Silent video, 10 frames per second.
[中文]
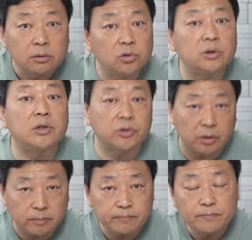就认识
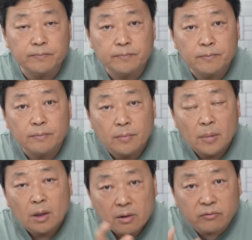了，
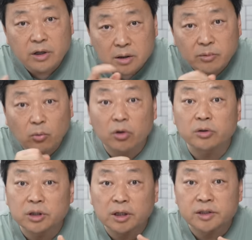为什么我
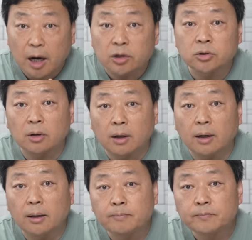有这个假设啊？